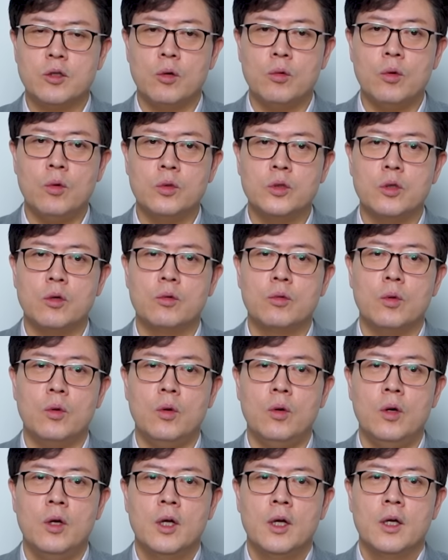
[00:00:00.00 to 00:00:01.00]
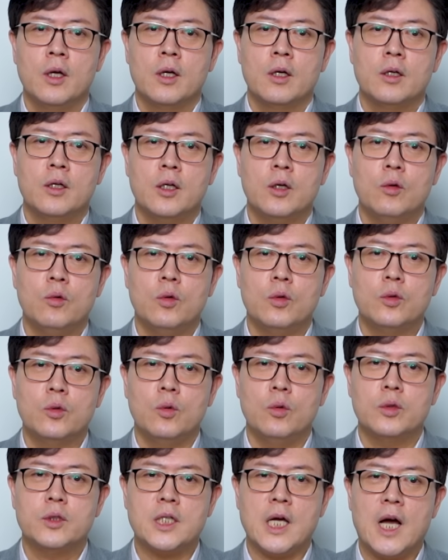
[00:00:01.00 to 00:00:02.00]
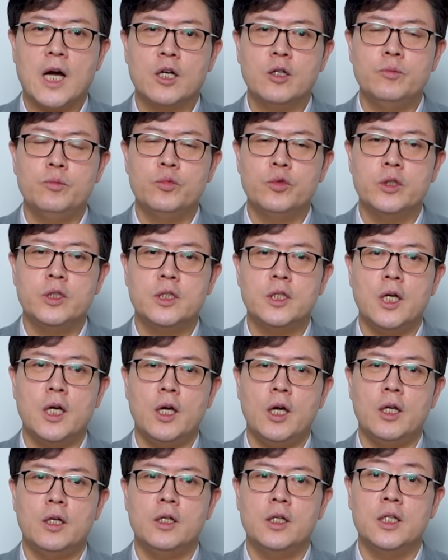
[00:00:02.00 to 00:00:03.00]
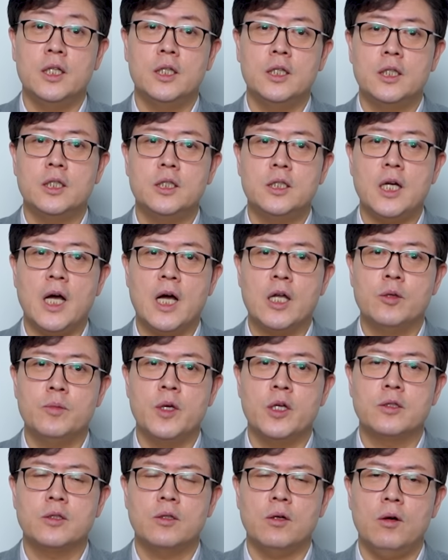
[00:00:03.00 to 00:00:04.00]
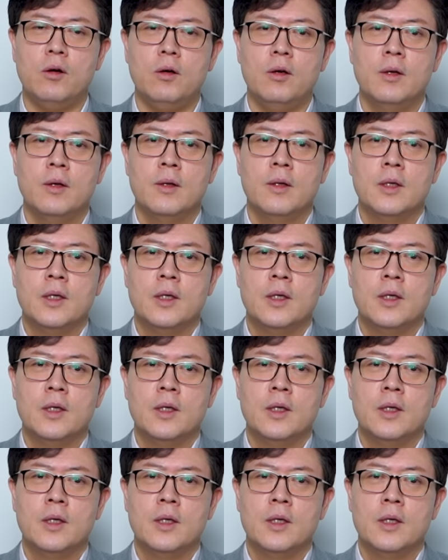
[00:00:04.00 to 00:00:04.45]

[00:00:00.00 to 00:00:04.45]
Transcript: 성공적으로 그리고 또 자금 문제를 일으키지 않으면서